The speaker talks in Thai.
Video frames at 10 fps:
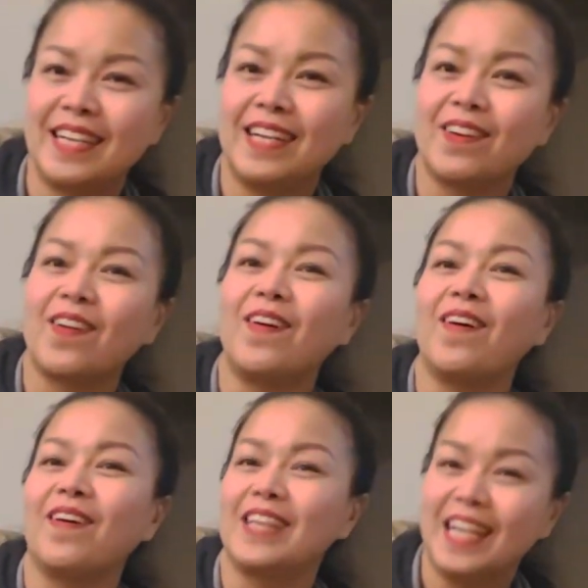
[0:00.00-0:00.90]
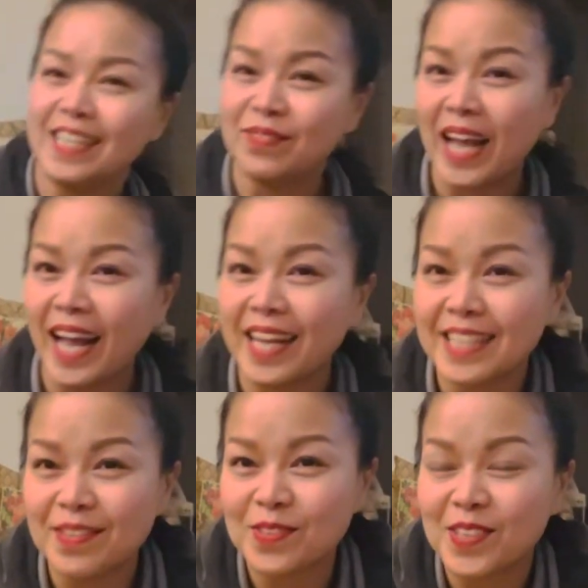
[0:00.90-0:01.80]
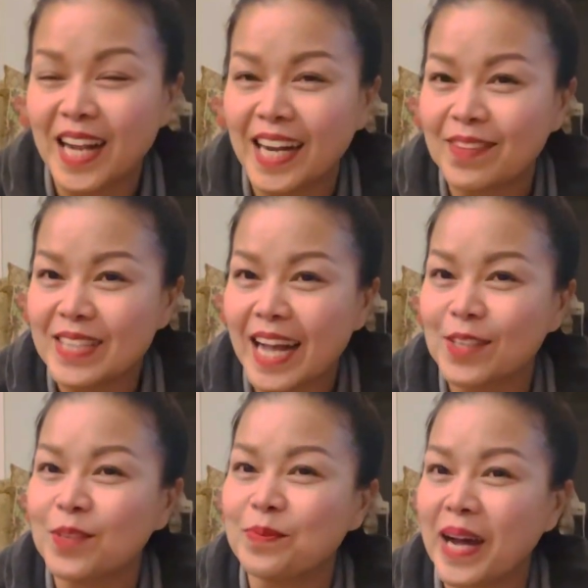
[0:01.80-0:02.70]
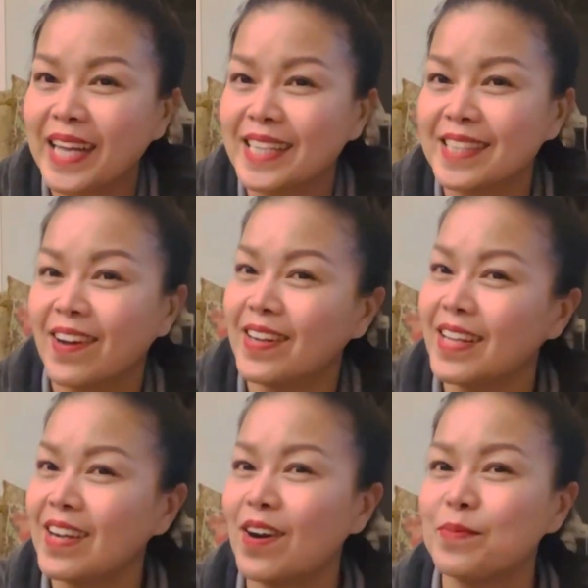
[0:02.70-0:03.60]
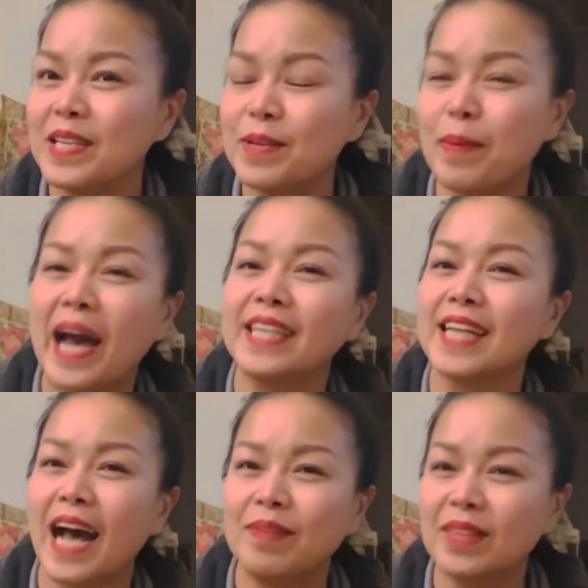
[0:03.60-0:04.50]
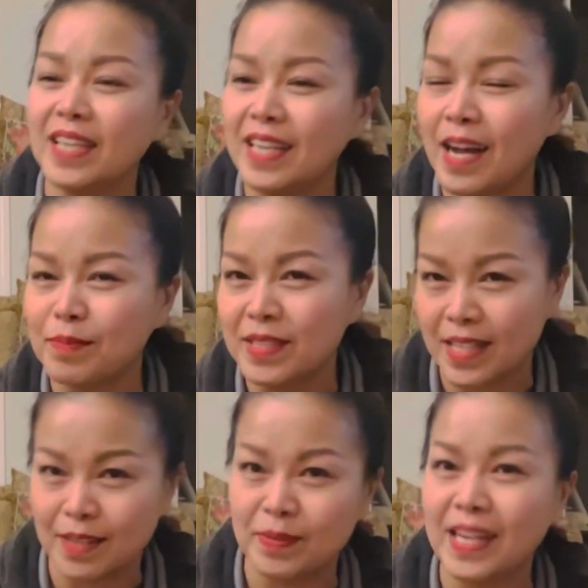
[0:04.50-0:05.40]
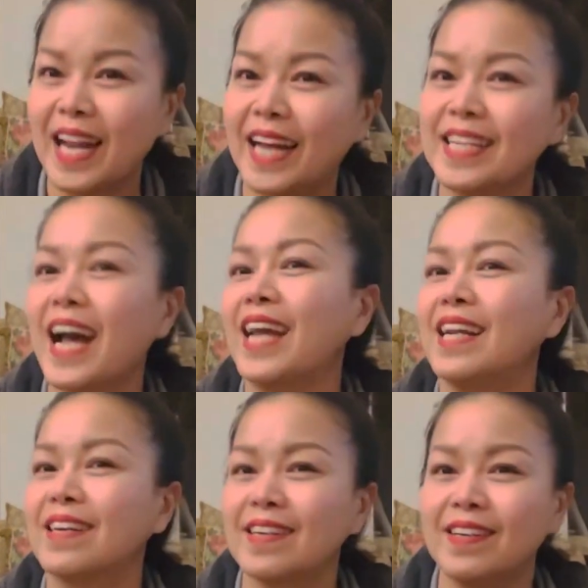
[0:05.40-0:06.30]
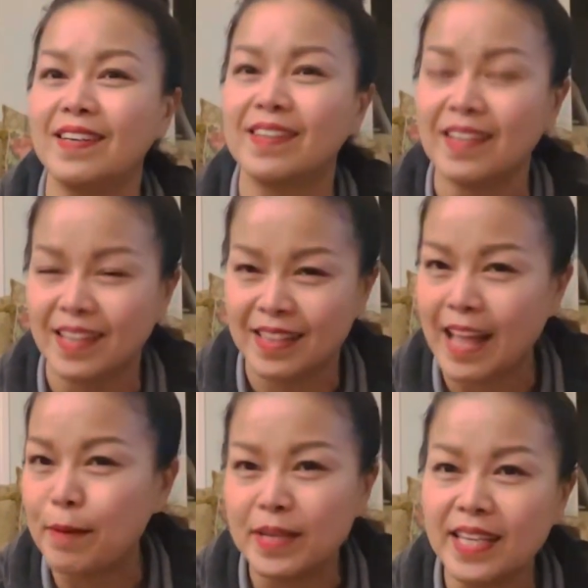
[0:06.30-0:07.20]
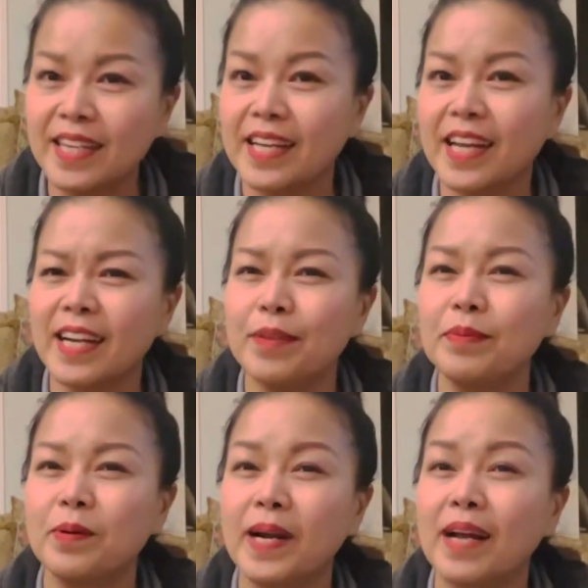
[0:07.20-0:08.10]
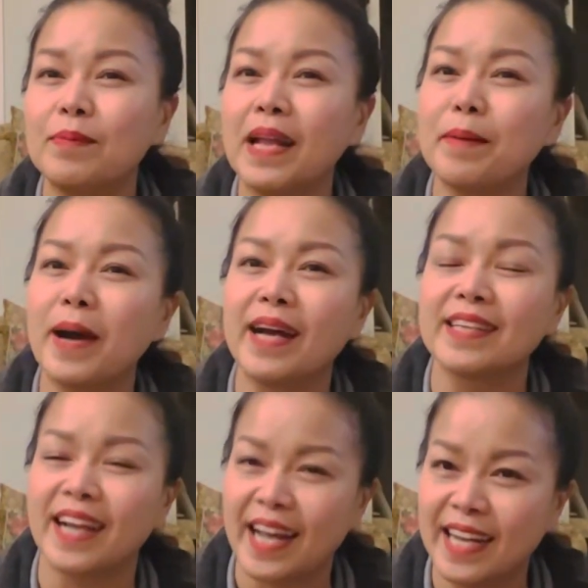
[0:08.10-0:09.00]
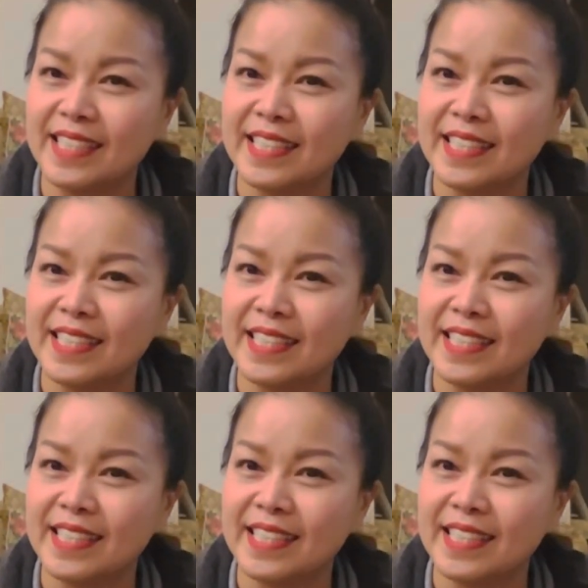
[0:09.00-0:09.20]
แล้วก็อย่าลืมนะ อาชีพสุนันรับจ้างทั่วไปเดี๋ยวตอนนี้ก็มีพาร์ทไทม์ที่ทำเสิร์ฟที่ร้านไทยแล้วก็ตามที่เห็นในคลิปว่าทำอะไรบ้างนะคะ